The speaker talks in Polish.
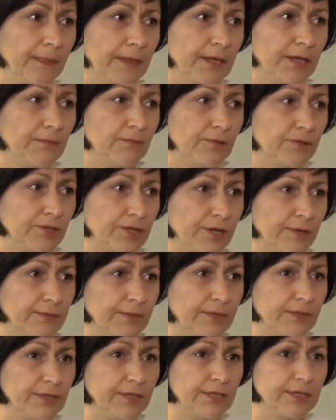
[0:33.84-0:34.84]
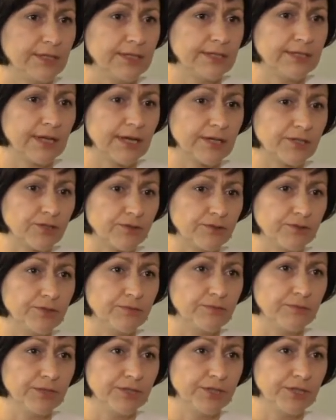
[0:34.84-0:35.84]
i możemy
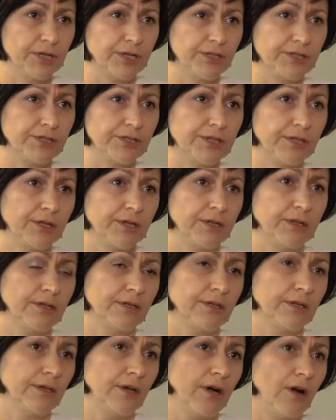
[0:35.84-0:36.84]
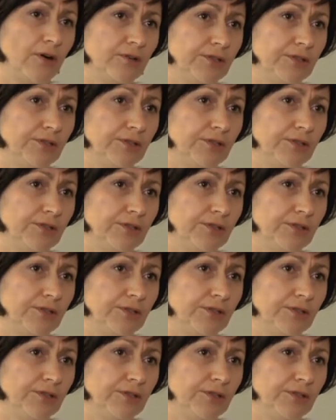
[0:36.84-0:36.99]
zacząć myśleć Y, o